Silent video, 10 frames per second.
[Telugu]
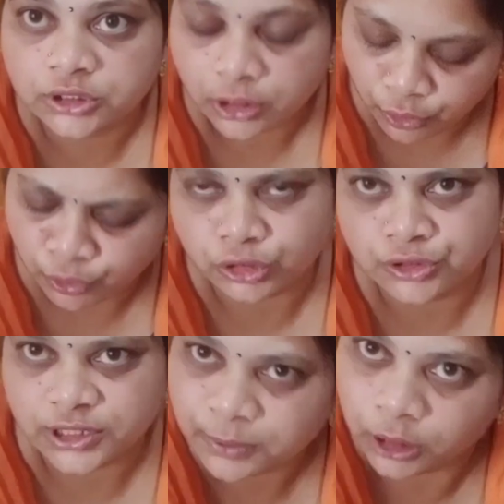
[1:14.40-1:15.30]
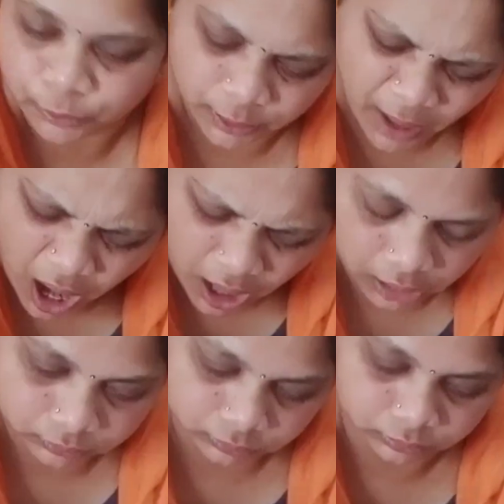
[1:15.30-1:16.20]
ఎప్పొచ్చినా ఇంకొంచెం సేపు కలుపుకున్నాం బాగా
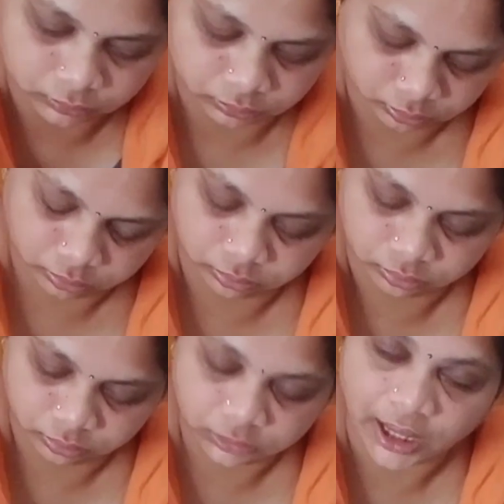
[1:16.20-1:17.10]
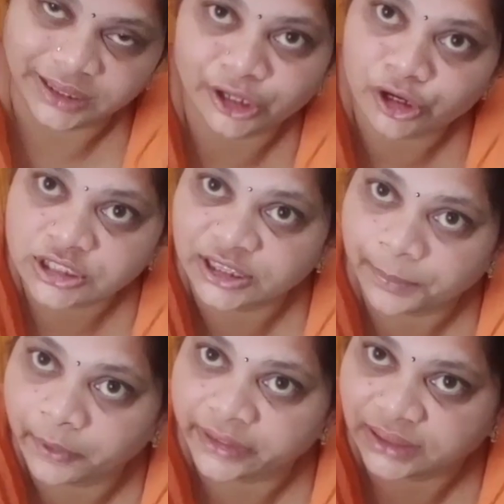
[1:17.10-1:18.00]
అన్నం కోసం
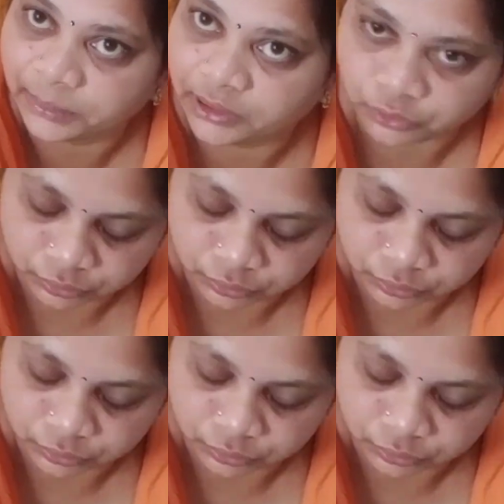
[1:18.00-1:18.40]
తిప్పలు